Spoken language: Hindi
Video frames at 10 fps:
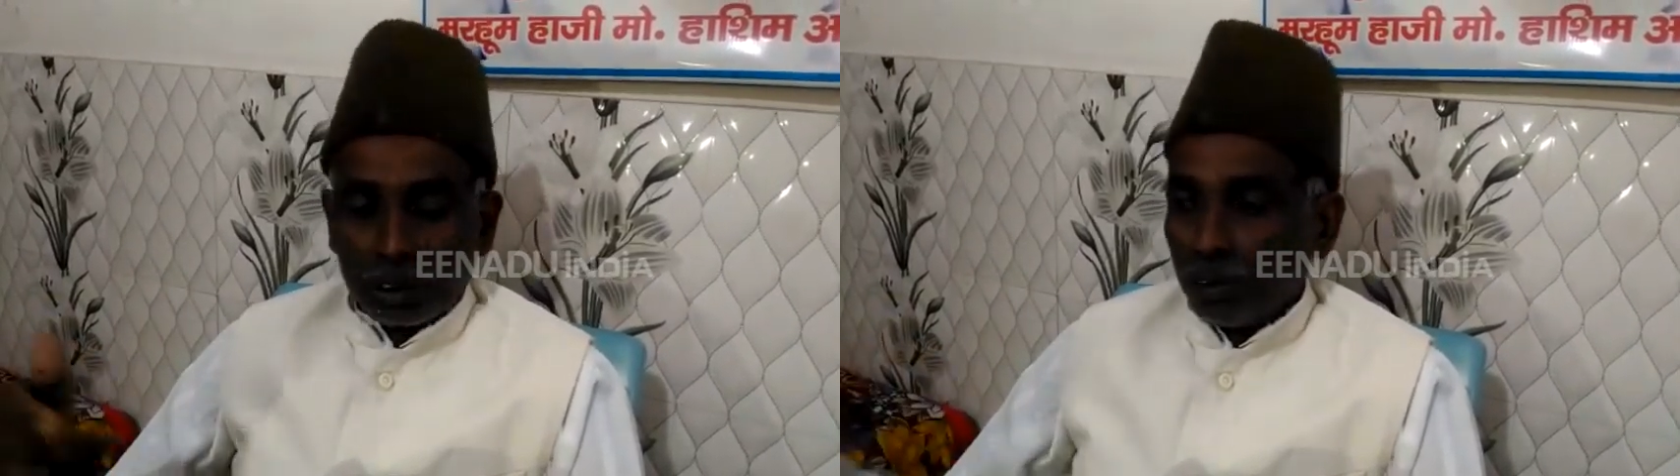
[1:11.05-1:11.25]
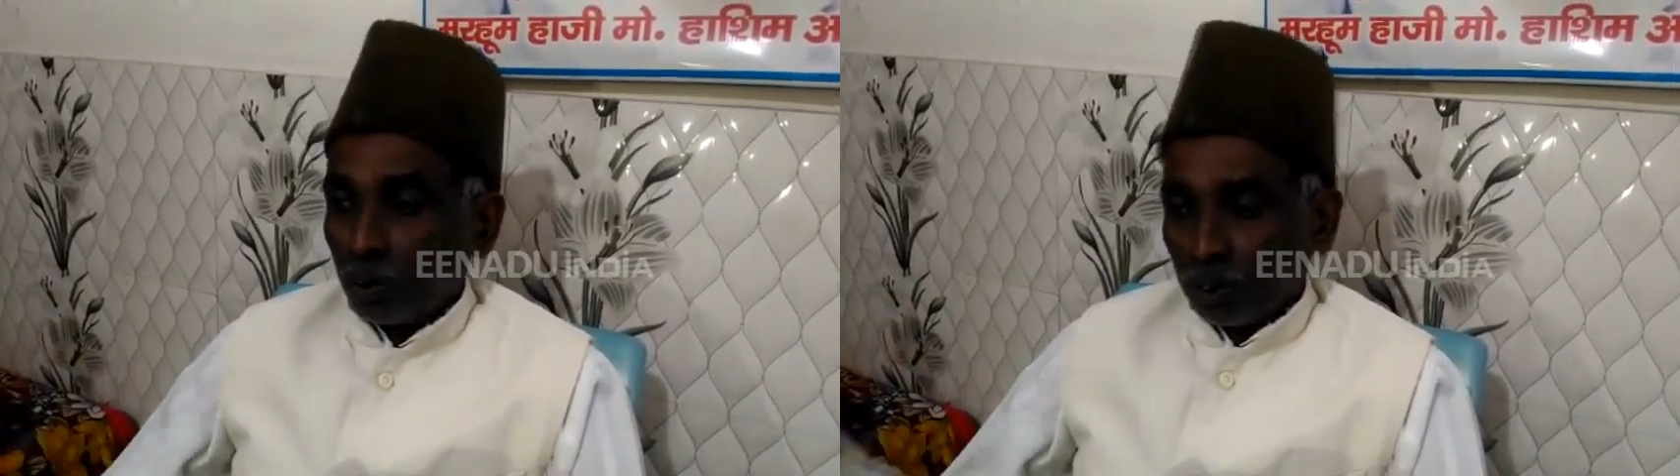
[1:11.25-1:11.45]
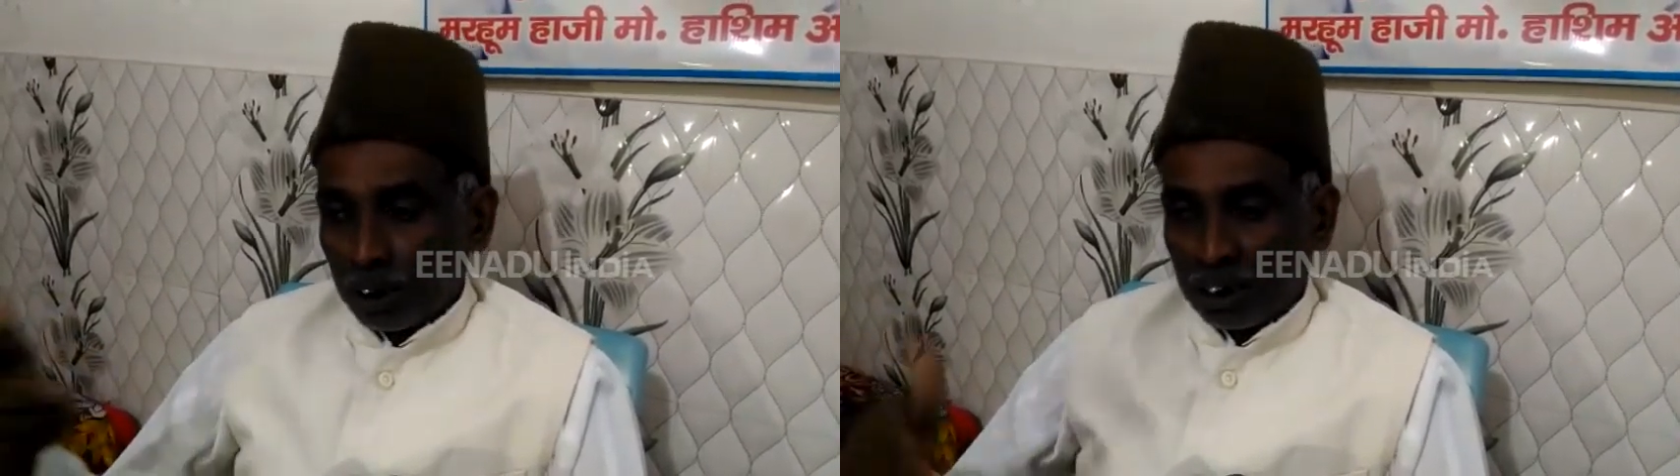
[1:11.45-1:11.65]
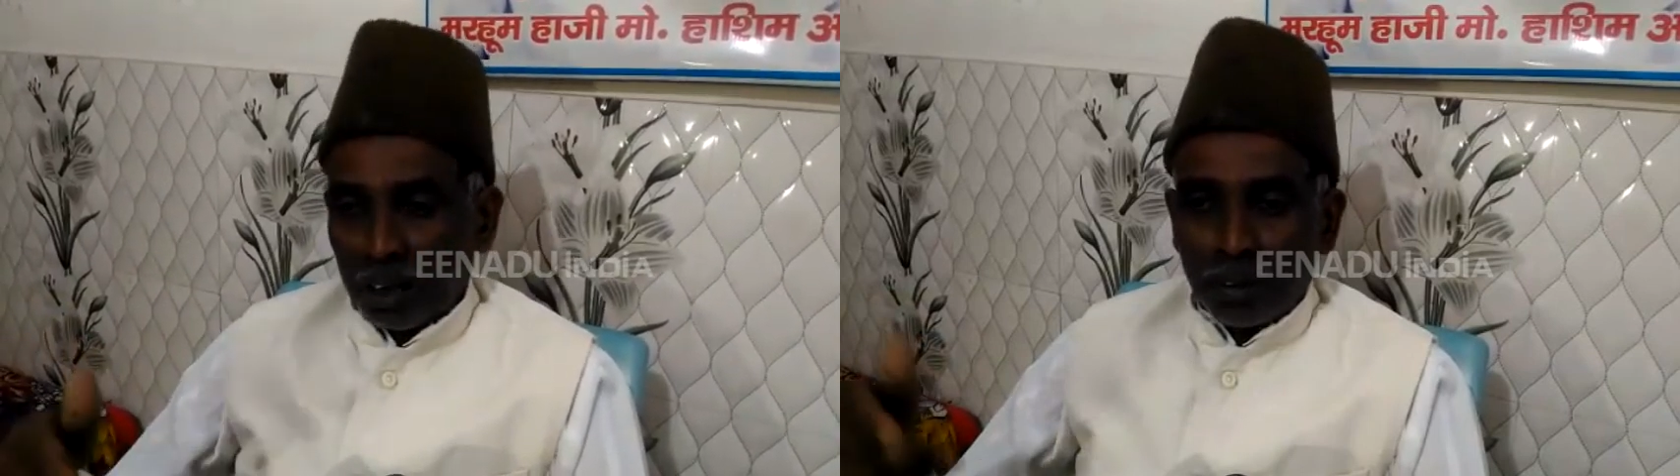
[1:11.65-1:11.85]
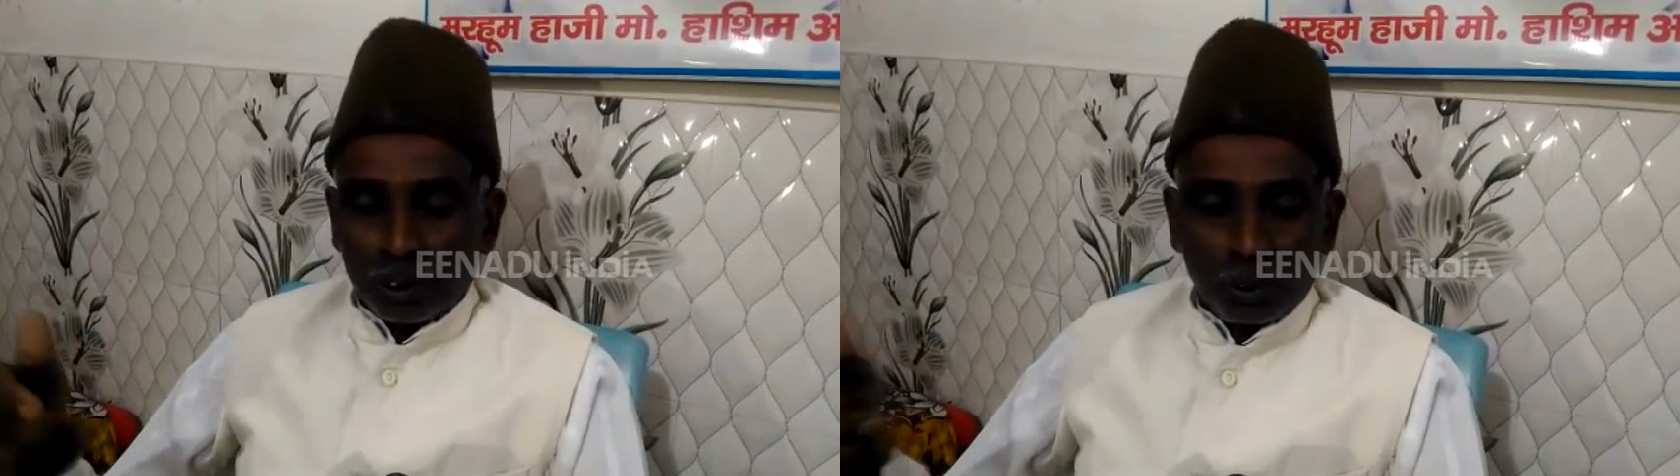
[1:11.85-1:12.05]
हमें खुद
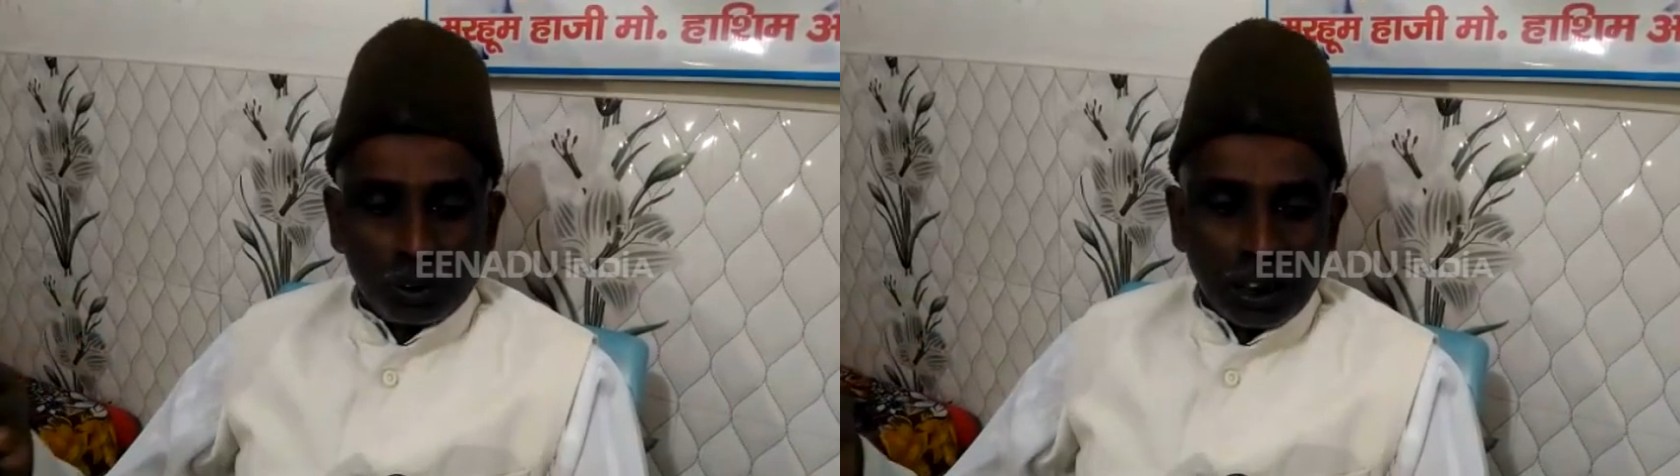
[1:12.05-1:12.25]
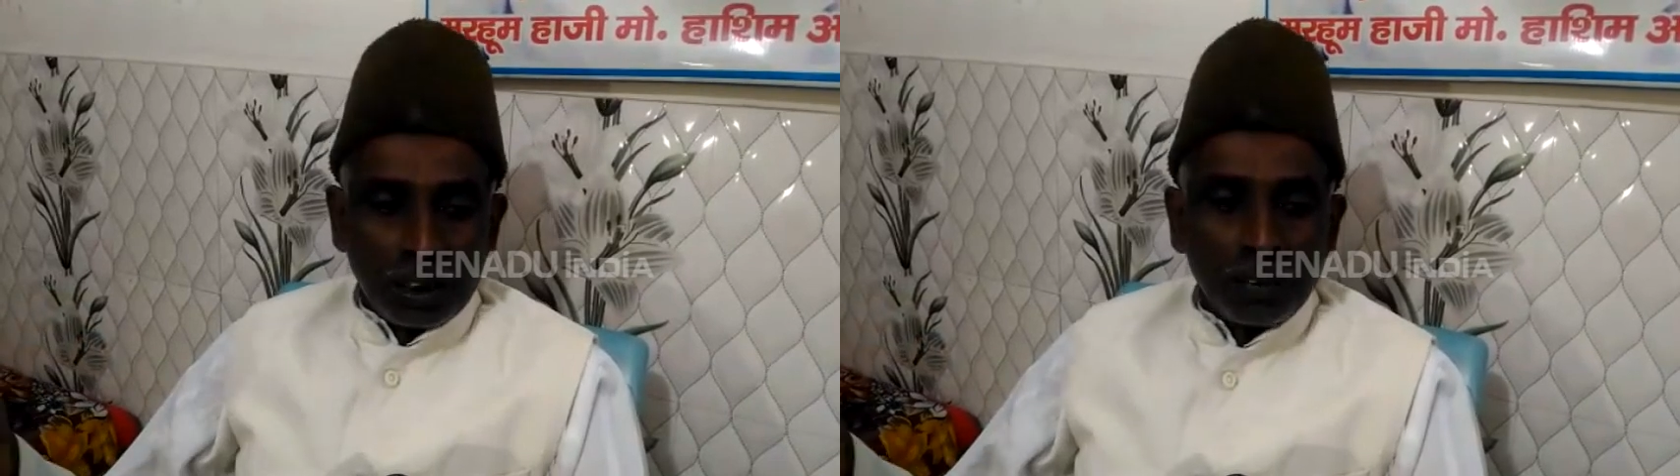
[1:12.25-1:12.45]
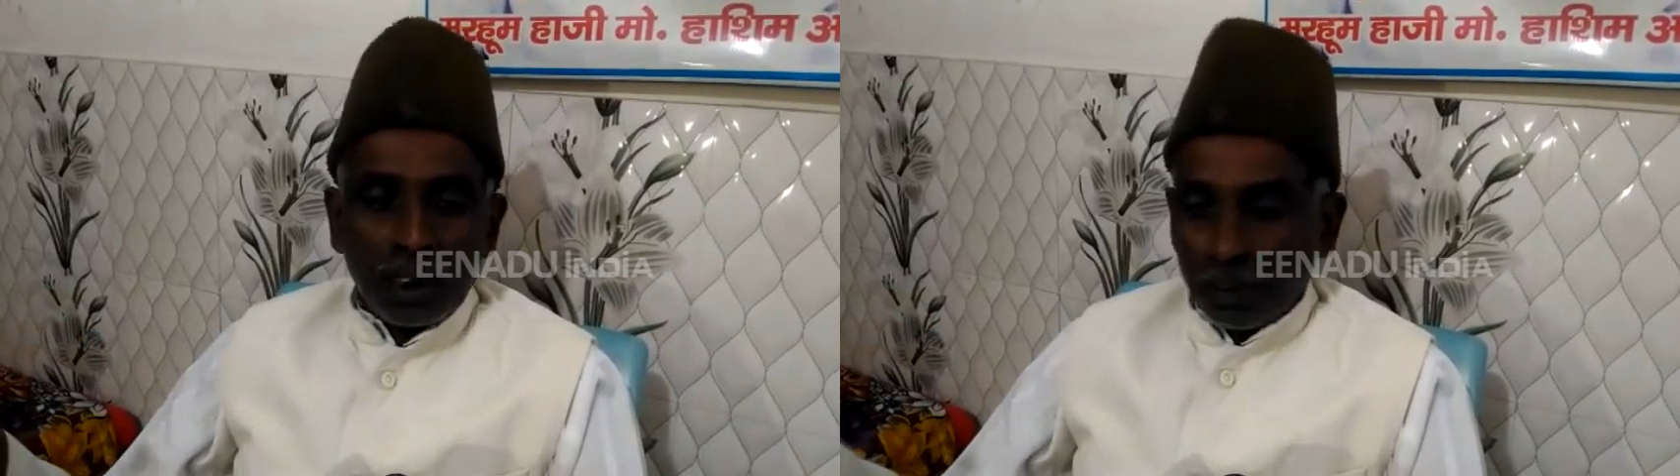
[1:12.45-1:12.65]
खतरा महसूस होता है